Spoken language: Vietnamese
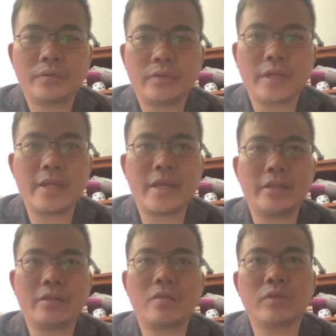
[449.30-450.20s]
đây là
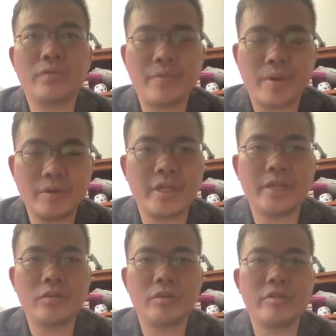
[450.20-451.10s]
những thông tin về báo
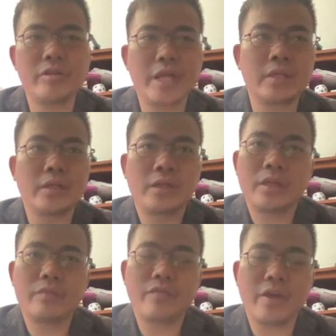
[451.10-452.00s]
chí đương nhiên
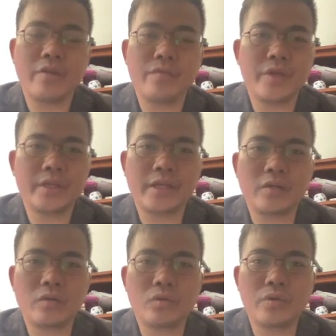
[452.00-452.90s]
về việc nhận
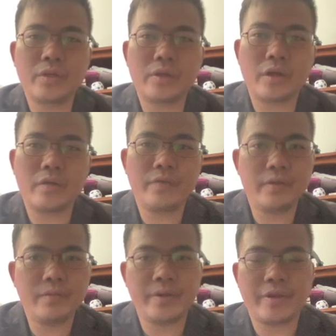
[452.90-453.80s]
con nuôi ở
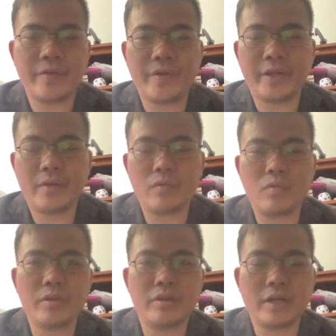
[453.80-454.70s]
phía bên Việt Nam
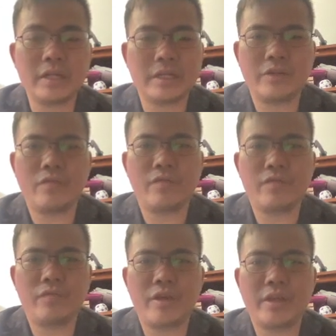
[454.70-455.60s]
cũng có rất là nhiều
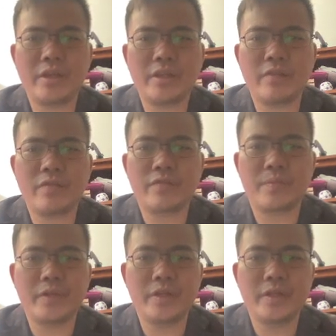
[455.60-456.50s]
về giá trị về
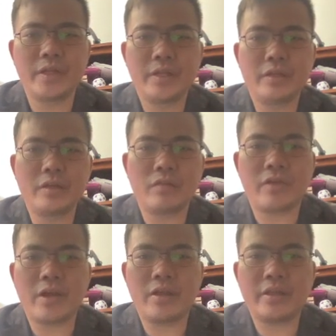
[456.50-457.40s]
pháp lý chứ không
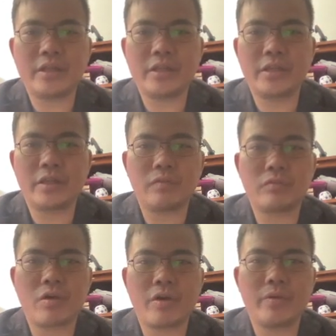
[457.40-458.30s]
thể là trên truyền
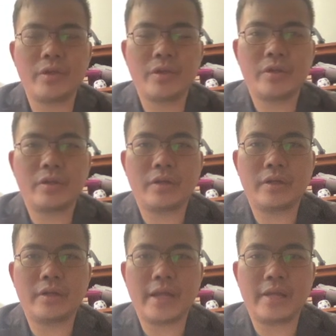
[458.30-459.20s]
thông nói
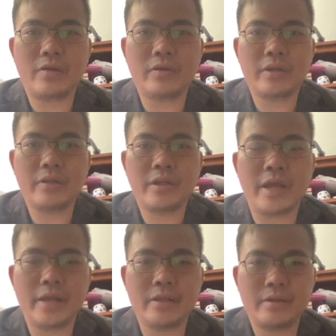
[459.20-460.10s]
à, là nó có
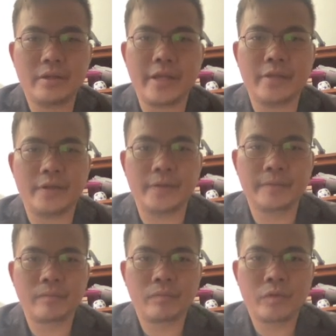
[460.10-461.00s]
thể thực hiện được
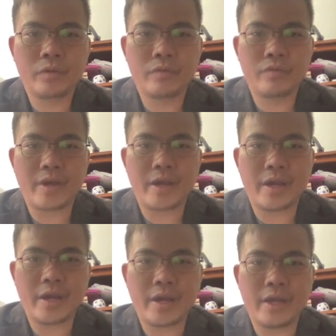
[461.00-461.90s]

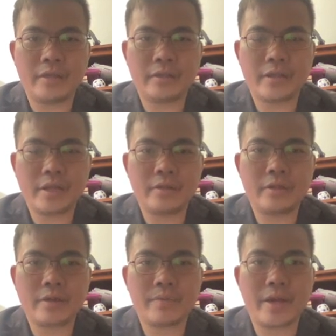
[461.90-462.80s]
và trên
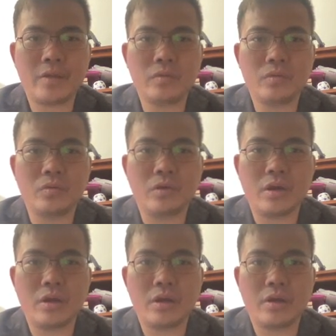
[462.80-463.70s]
trang báo của
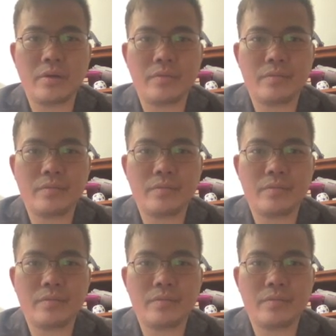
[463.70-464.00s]
à,